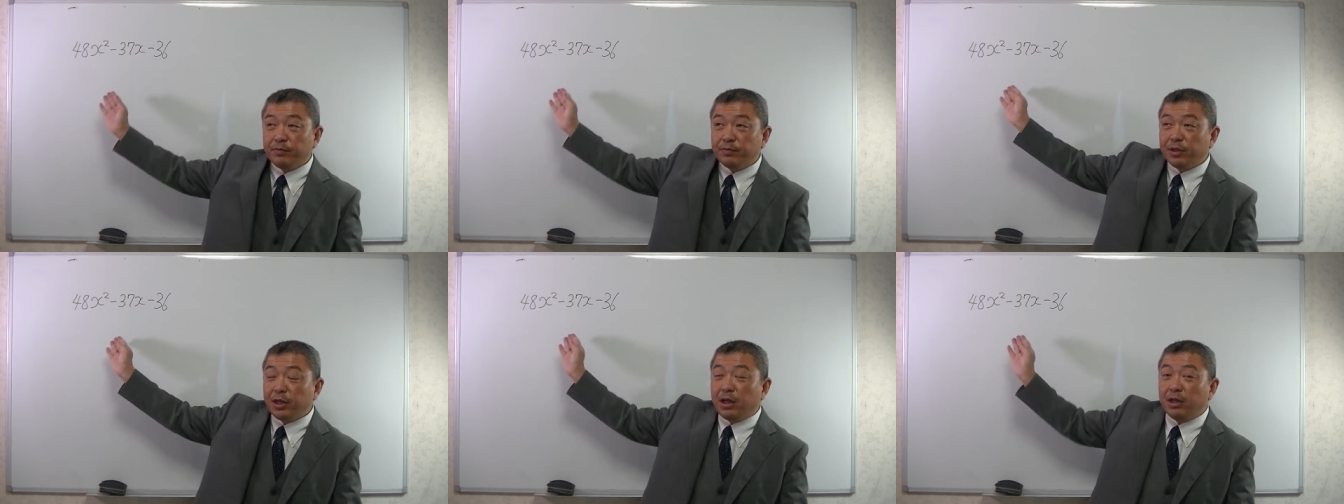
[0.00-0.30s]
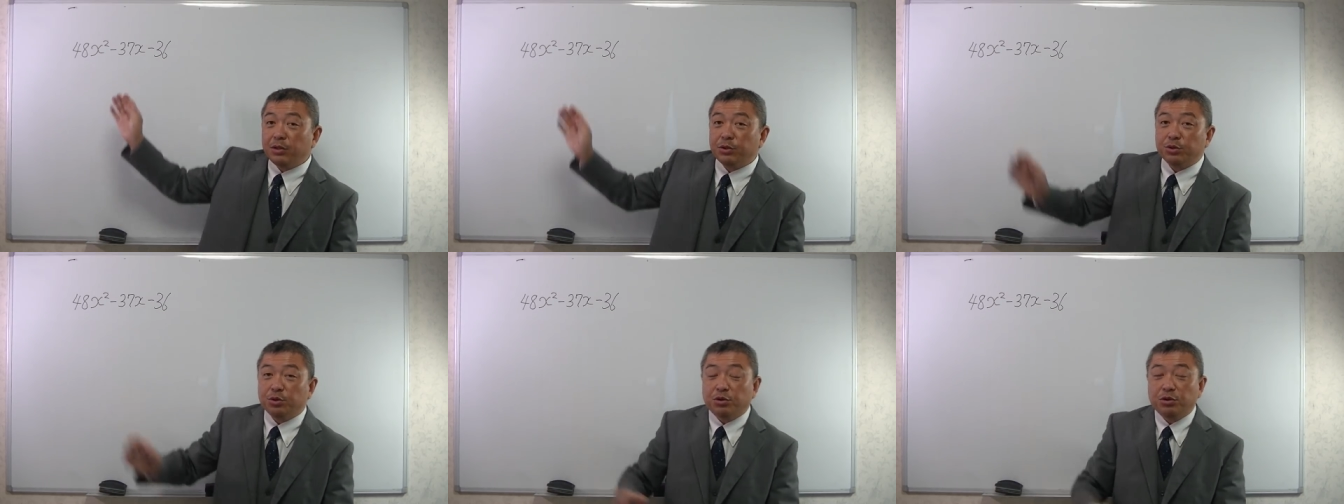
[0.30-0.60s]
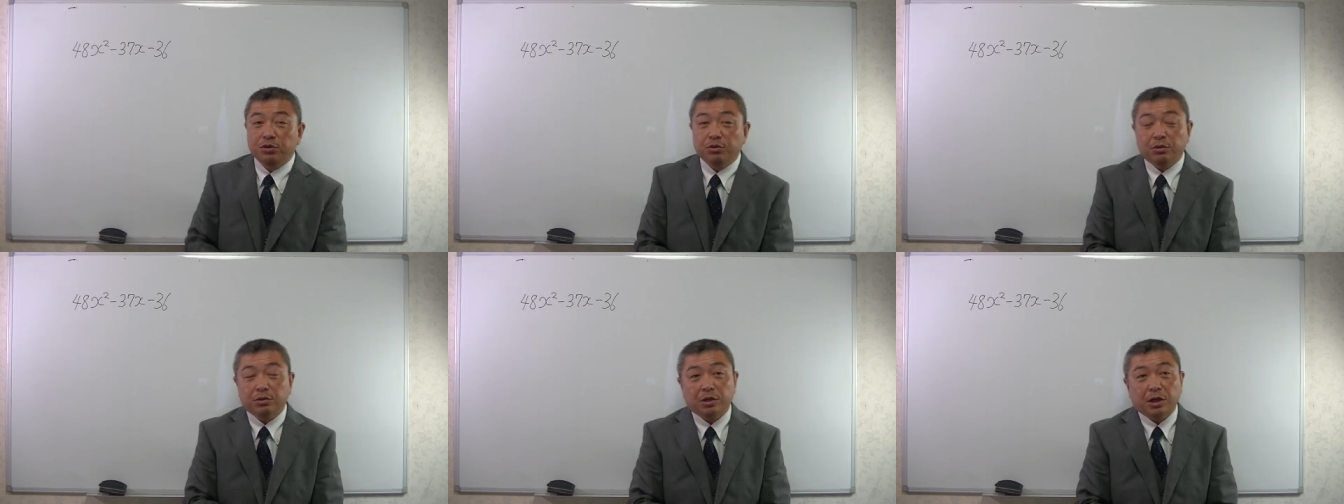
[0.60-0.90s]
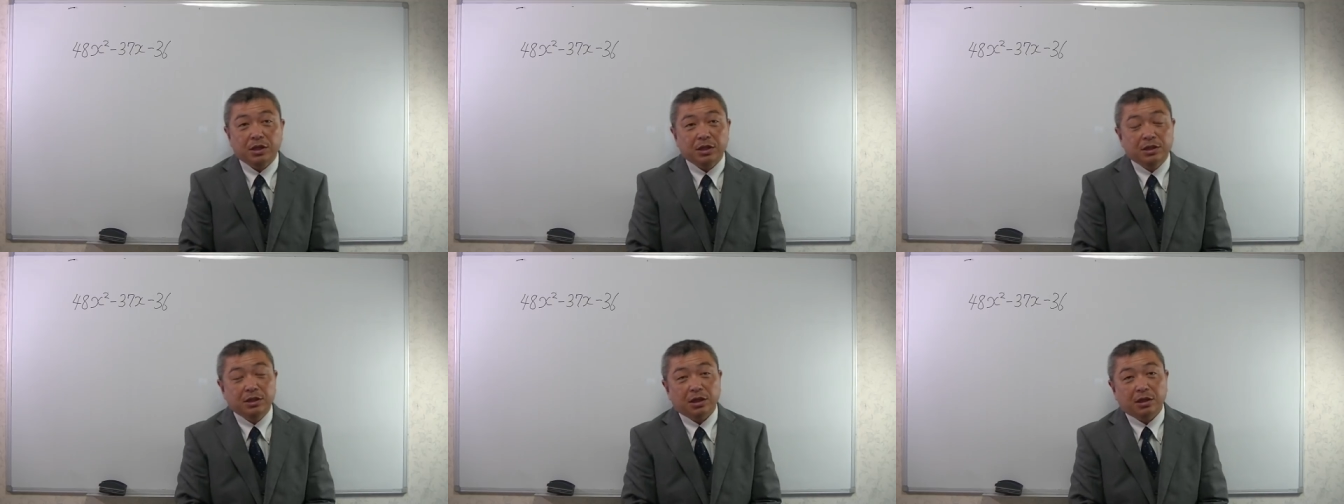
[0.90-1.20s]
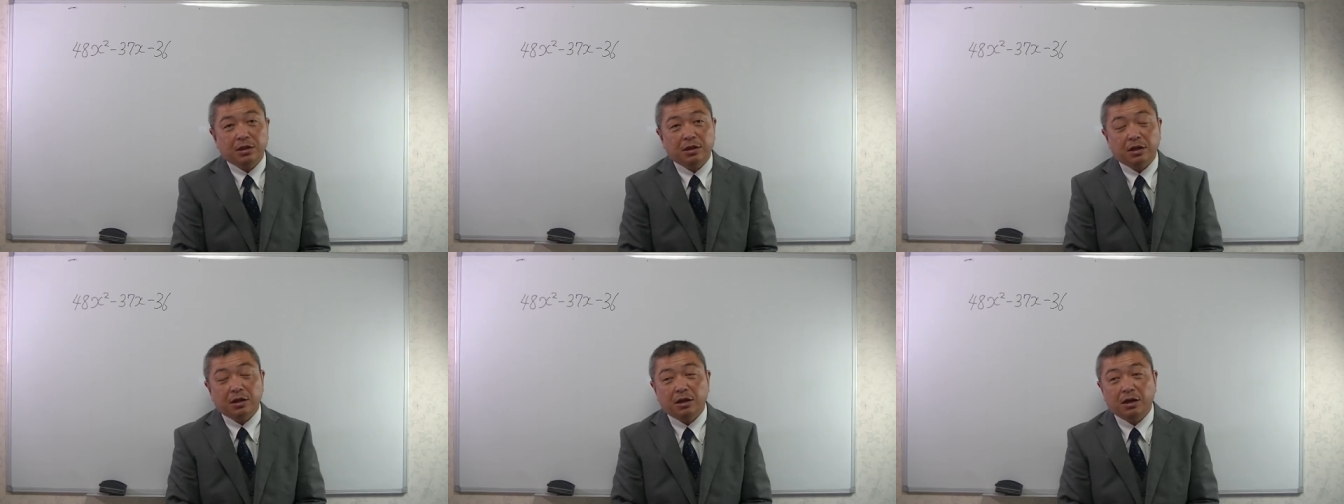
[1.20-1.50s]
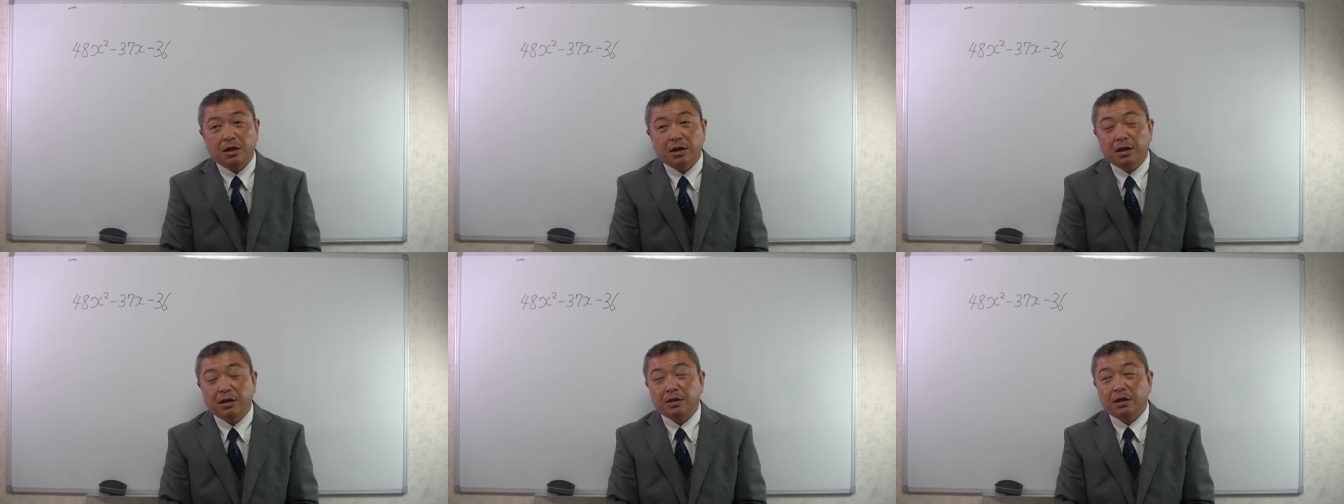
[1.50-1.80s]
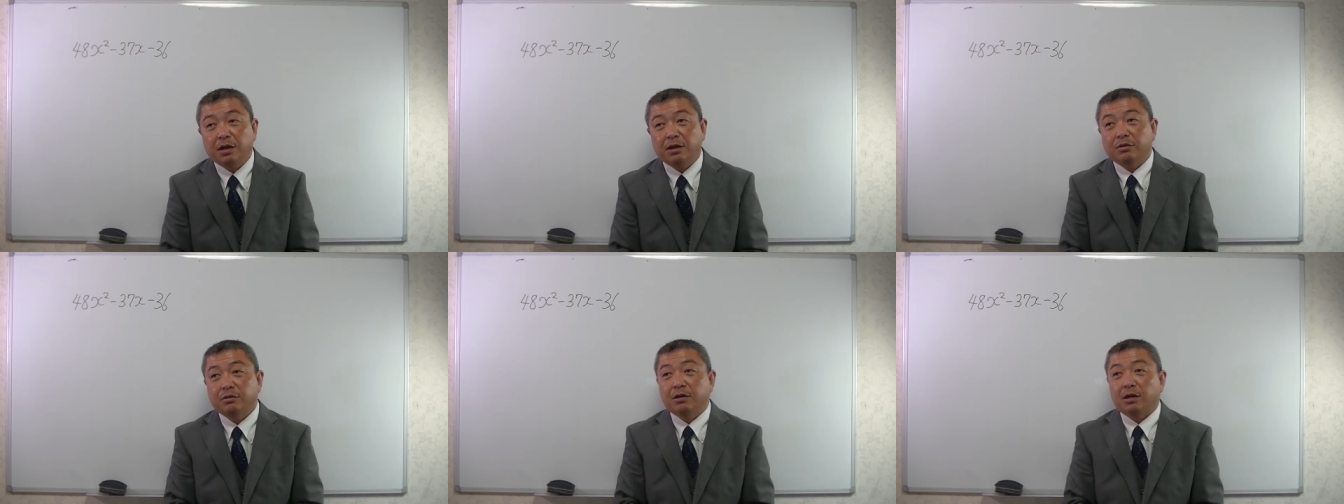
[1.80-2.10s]
何通りのたすき掛けが考え
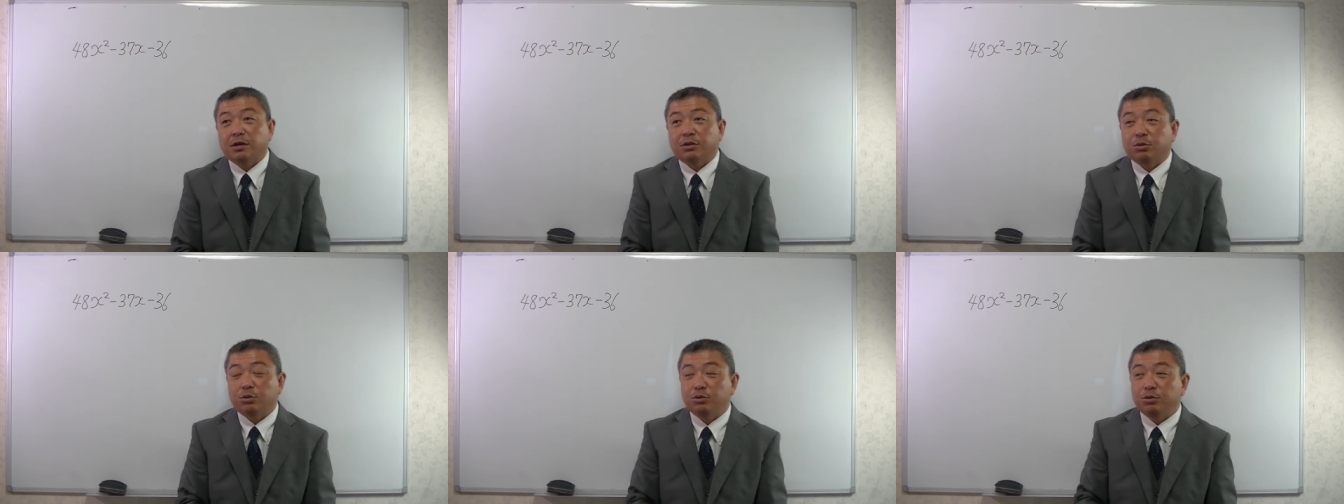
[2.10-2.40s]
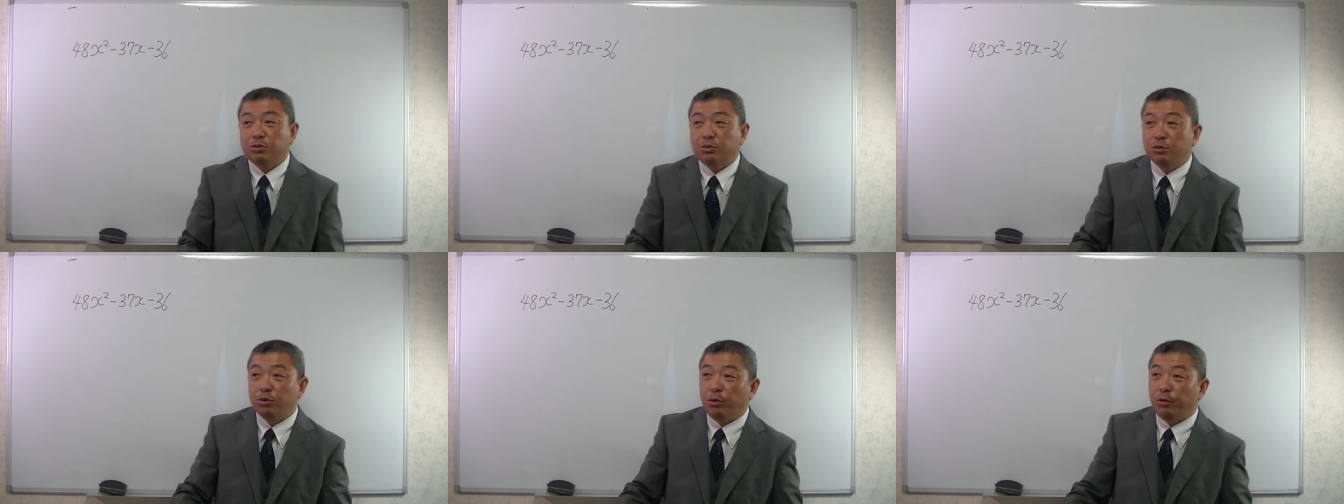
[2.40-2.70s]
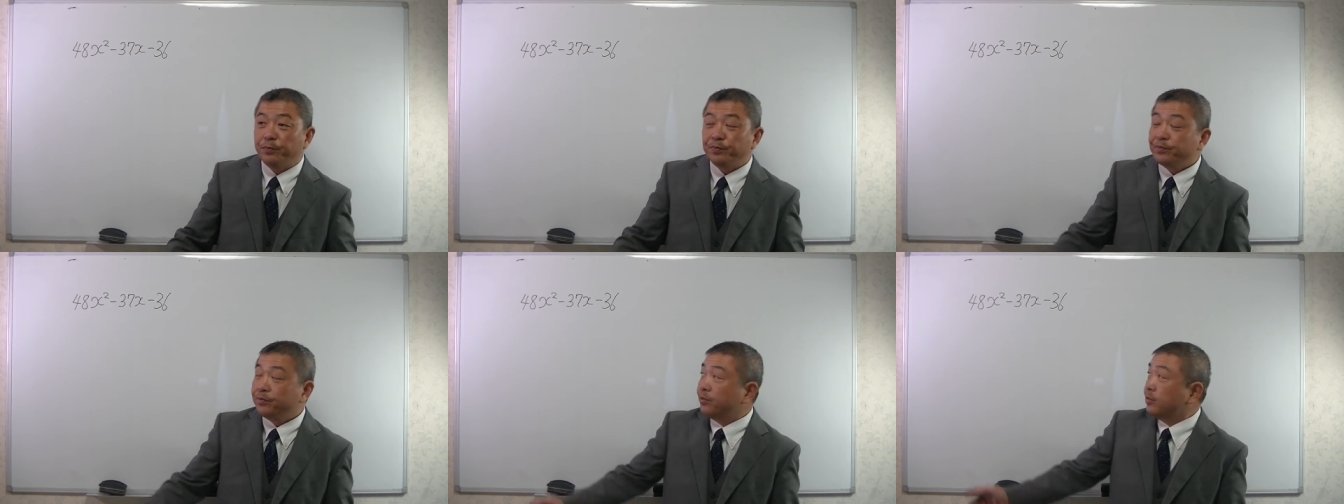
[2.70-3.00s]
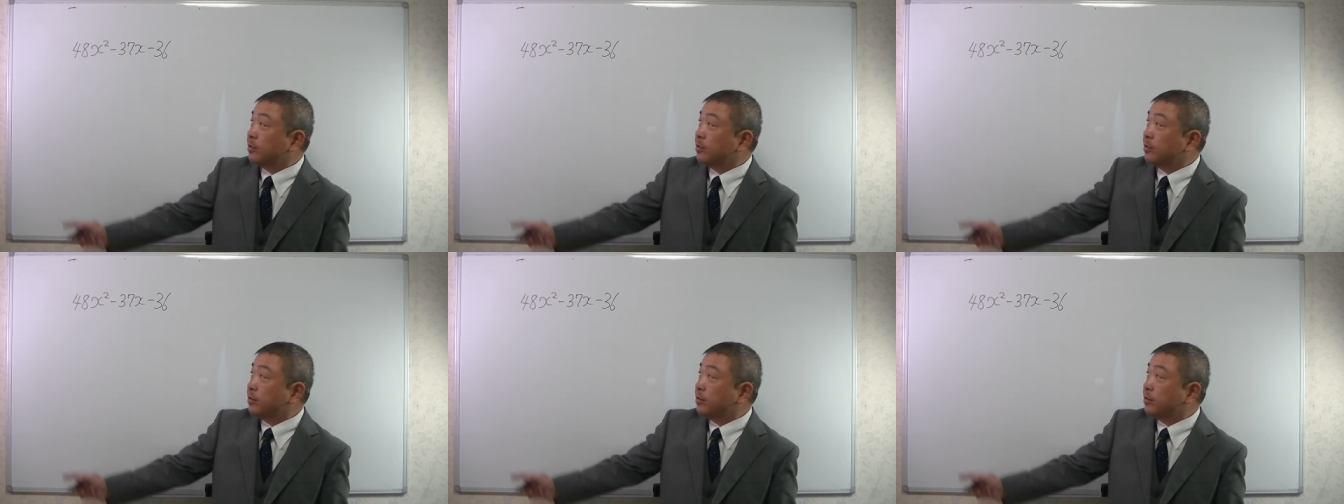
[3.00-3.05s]
られるかというと、